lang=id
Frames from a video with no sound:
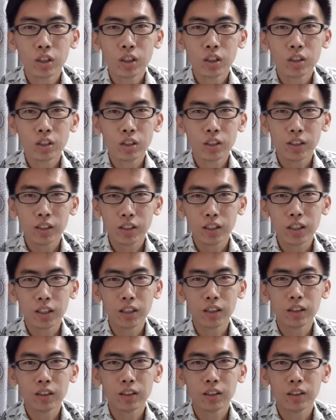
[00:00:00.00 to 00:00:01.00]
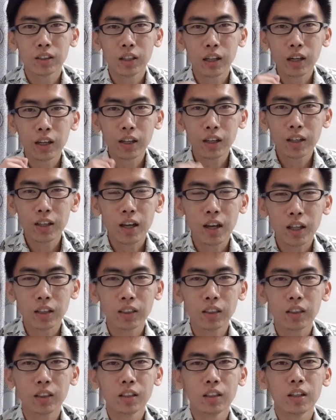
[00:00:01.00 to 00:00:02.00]
sedikit
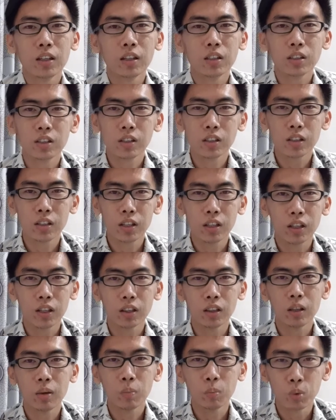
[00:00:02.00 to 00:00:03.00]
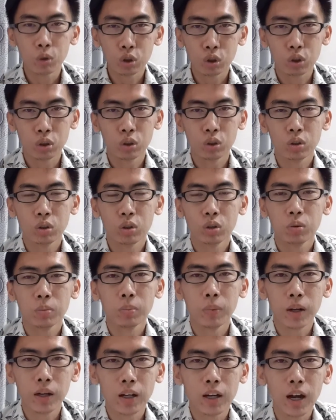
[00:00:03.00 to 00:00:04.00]
terlihat ya sedikit tembus
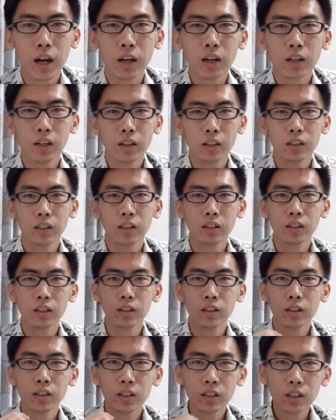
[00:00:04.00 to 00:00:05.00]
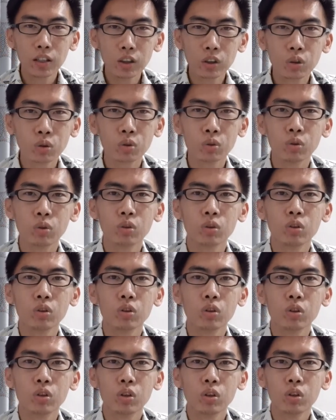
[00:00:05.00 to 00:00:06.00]
pandang itu
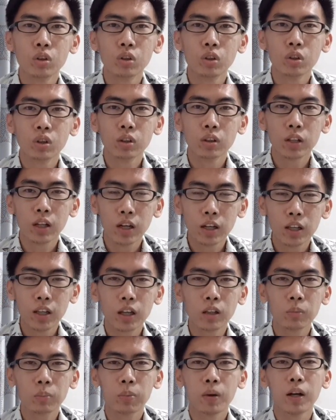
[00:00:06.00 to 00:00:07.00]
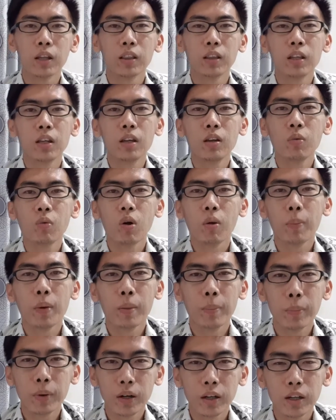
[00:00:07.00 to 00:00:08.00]
terlihat berarti
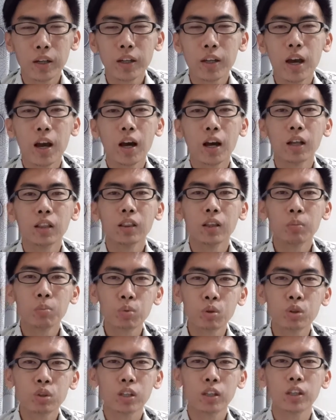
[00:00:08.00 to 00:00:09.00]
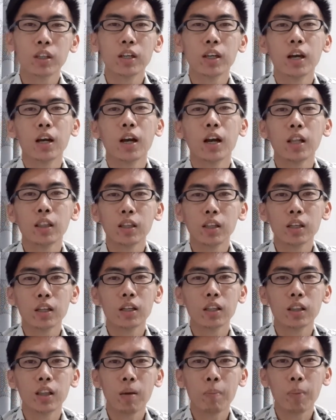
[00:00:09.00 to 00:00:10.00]
wallpaper ini akan tembus ketika nanti
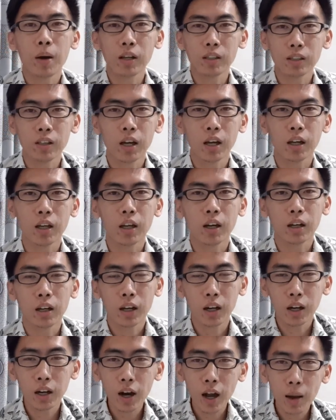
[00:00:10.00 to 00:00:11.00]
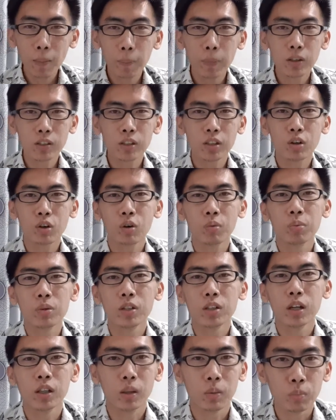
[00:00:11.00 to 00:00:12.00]
kita pasang ya karena apa sih kok
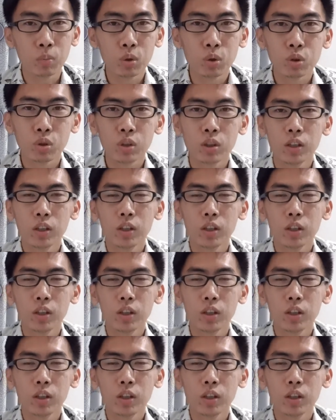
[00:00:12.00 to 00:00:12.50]
bisa tembus